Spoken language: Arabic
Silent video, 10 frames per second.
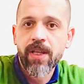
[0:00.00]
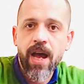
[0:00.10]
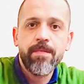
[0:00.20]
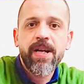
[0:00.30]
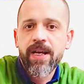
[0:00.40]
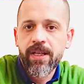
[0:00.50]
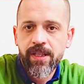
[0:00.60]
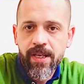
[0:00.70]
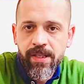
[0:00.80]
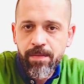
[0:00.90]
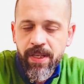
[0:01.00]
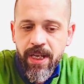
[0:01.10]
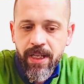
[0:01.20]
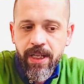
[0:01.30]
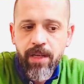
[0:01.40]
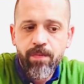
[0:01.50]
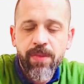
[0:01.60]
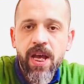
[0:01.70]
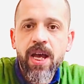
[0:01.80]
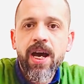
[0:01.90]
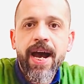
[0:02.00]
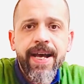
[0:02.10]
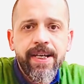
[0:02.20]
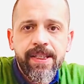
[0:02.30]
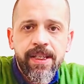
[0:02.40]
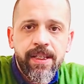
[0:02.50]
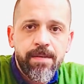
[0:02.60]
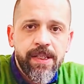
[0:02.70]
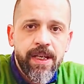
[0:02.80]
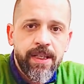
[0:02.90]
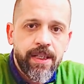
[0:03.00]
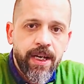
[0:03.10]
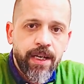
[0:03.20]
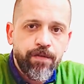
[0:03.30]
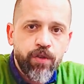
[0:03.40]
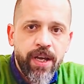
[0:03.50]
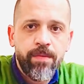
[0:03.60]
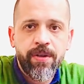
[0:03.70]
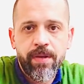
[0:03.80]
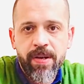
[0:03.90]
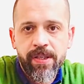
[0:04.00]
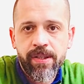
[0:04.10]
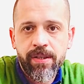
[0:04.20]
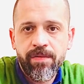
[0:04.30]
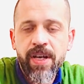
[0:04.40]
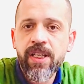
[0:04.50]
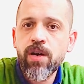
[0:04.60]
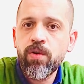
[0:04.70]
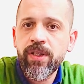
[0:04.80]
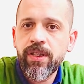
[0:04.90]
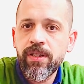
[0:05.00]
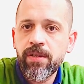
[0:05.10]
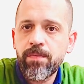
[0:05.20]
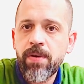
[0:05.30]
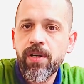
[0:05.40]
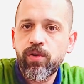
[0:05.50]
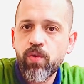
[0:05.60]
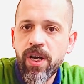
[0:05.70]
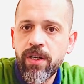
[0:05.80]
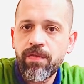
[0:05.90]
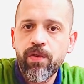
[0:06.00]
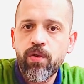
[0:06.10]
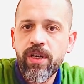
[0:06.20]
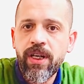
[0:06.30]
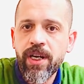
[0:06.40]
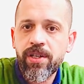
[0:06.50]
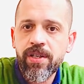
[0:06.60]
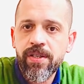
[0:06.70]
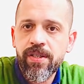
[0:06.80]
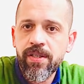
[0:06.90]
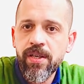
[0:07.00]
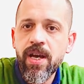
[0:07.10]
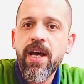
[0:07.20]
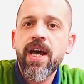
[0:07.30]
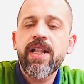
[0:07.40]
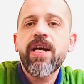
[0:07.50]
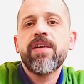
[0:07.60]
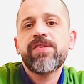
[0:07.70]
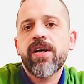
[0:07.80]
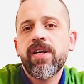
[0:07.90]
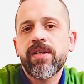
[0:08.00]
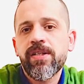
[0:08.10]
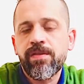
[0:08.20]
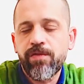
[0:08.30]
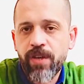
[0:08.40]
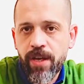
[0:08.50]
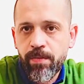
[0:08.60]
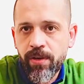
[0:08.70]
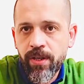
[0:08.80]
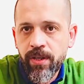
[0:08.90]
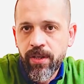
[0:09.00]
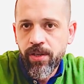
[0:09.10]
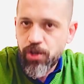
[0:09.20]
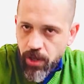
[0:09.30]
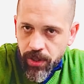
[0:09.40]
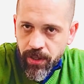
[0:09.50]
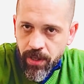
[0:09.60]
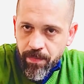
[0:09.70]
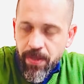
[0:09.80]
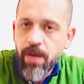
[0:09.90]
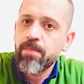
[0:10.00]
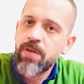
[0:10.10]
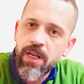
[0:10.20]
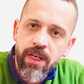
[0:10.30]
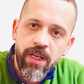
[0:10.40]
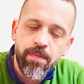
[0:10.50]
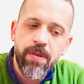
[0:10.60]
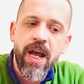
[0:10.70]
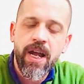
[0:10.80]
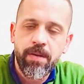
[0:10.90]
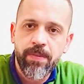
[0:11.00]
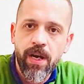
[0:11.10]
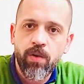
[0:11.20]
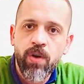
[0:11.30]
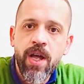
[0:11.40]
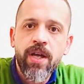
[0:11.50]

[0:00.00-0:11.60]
عاملها التقسيمه ديت لي عايز انت مثلا تراجع فوكابلري بس فهتاخد بارت 1 في كل الليكتشرز هتلاقي نفسك خلصت الفوكابلري ان شاء الله بالايه بالحل بتاعه